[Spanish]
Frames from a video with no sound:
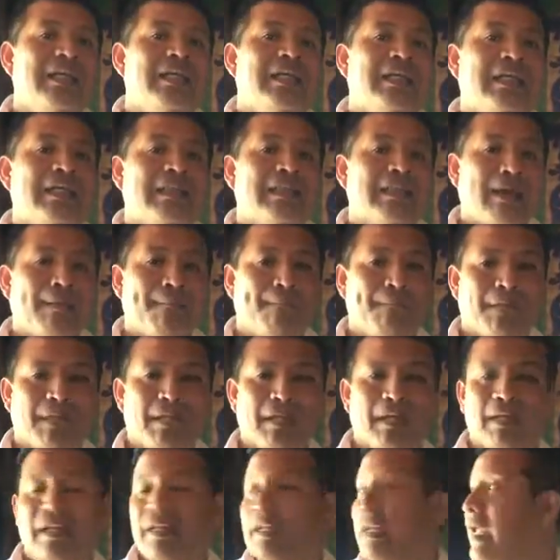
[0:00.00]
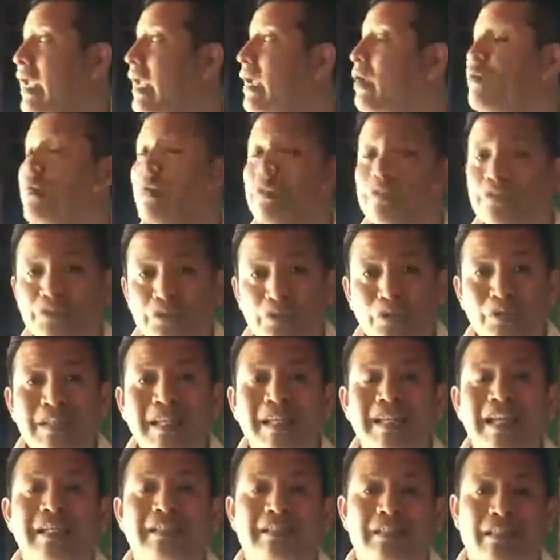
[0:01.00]
y también en cuestión
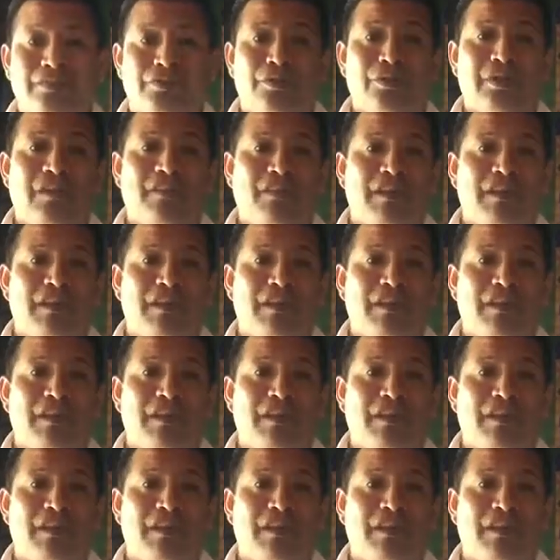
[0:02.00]
de realización de